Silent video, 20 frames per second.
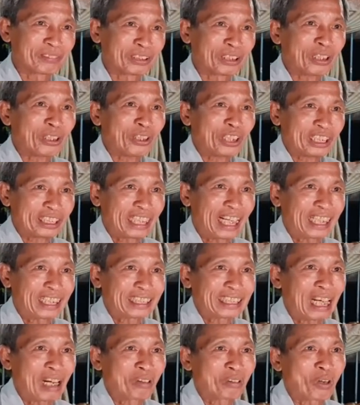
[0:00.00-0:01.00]
người sanh
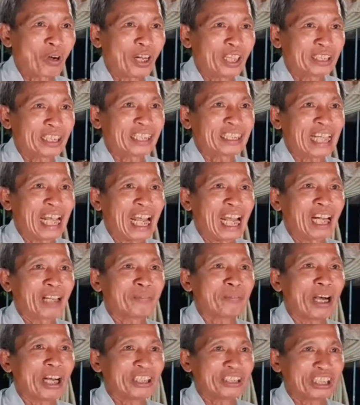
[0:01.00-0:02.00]
vào cõi thế gian
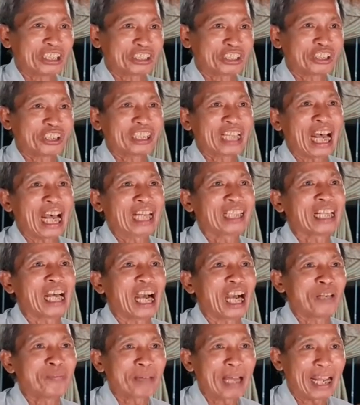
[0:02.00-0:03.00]
bởi vì xưa đã
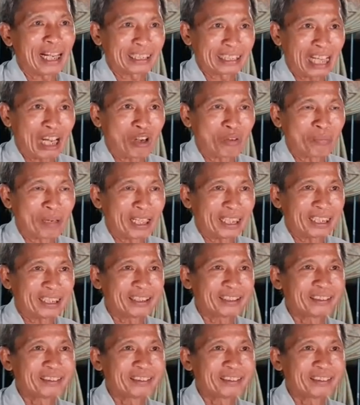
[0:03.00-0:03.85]
nợ mang vào mình